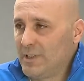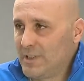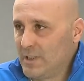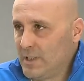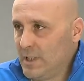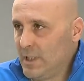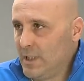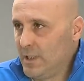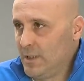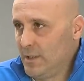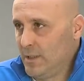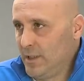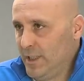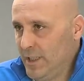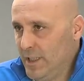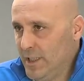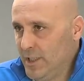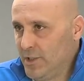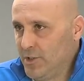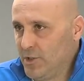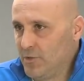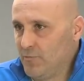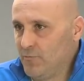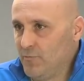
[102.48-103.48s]
fazla
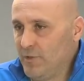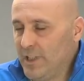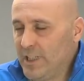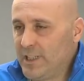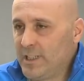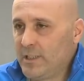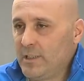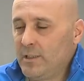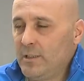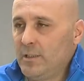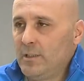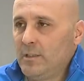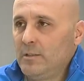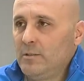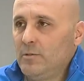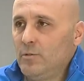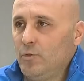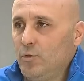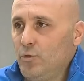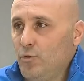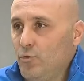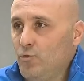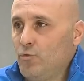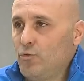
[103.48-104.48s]
inancım var
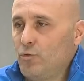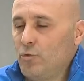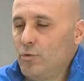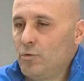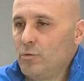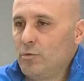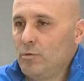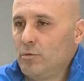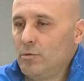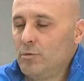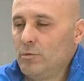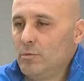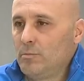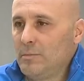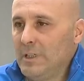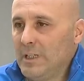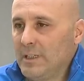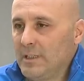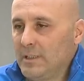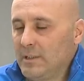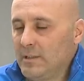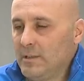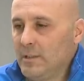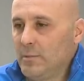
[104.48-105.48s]
oyuncu
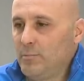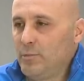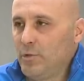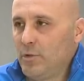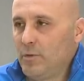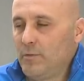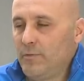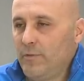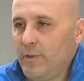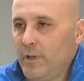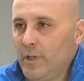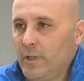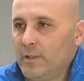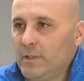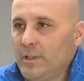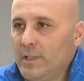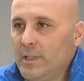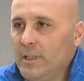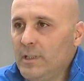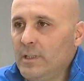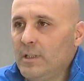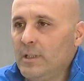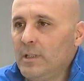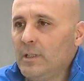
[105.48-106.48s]
baktığında portföy
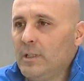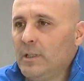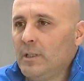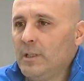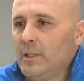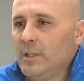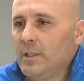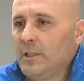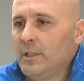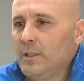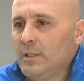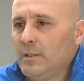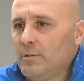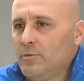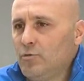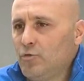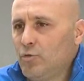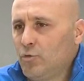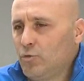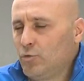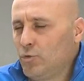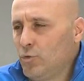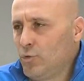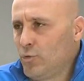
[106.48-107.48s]
adına.
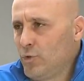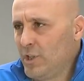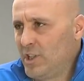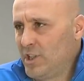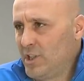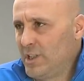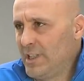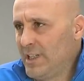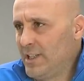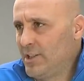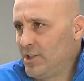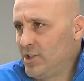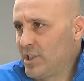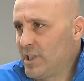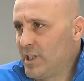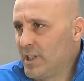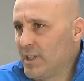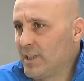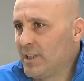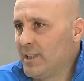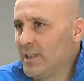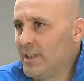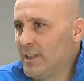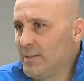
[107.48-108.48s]
çok doğru işler
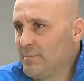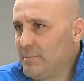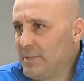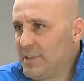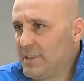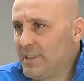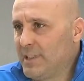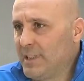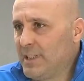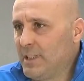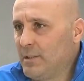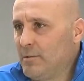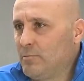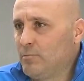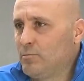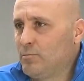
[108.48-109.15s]
çıkardılar bize.